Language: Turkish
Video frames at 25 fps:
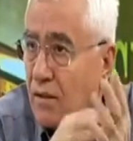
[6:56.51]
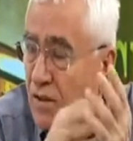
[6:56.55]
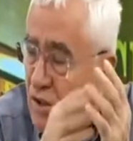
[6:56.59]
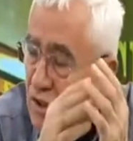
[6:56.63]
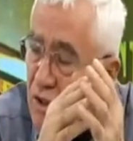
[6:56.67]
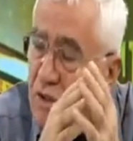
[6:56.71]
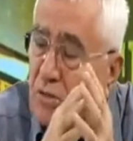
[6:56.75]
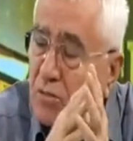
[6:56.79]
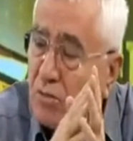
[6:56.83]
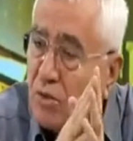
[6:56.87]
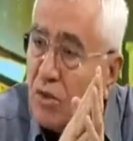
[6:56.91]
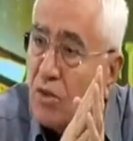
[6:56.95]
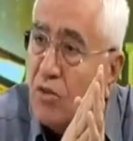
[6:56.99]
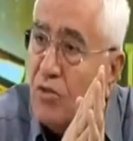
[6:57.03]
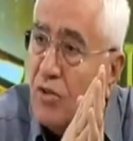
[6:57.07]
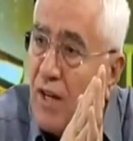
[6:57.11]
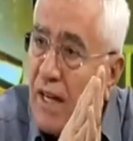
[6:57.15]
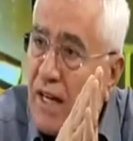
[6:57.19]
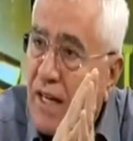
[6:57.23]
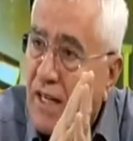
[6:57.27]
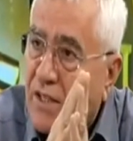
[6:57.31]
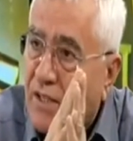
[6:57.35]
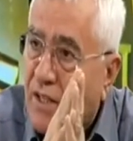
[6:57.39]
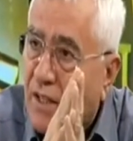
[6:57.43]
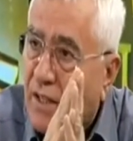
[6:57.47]
Rızkımızı
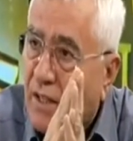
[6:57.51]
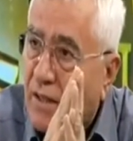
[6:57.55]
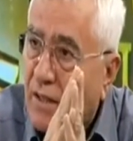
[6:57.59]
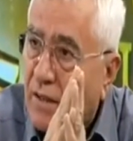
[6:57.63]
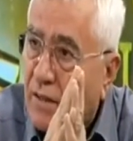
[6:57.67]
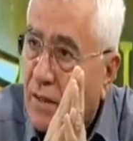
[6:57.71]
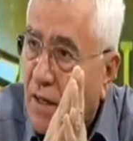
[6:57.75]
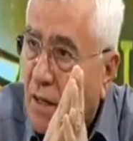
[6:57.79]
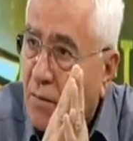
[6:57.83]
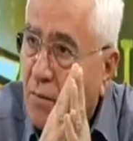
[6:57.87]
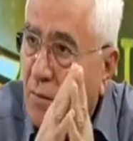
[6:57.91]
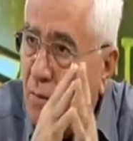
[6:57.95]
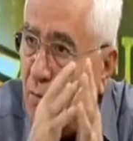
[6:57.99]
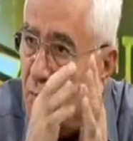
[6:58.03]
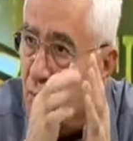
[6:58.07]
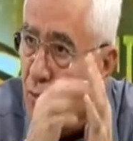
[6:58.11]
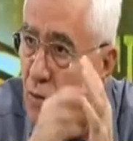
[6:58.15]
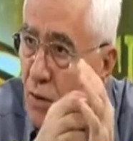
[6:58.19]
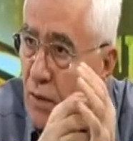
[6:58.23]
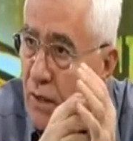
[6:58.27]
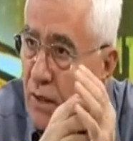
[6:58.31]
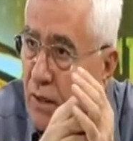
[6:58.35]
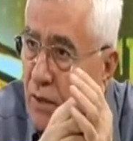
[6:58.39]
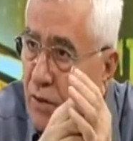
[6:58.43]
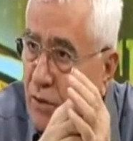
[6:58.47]
verecek. Evet. Tamam
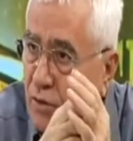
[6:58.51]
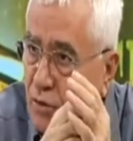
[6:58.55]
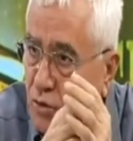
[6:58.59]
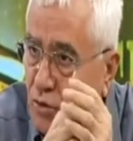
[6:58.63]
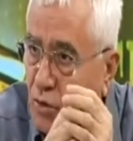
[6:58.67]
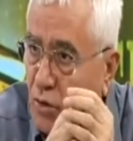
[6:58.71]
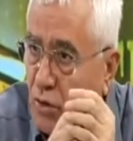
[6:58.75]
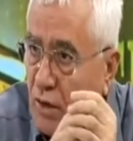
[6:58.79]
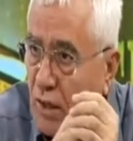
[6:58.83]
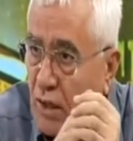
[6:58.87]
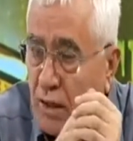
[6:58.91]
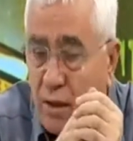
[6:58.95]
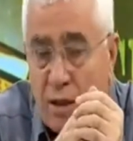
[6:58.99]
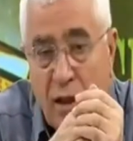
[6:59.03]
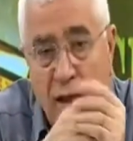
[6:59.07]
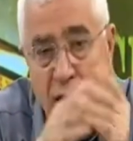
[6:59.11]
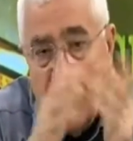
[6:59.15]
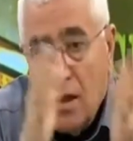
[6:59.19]
öyle şey olarak.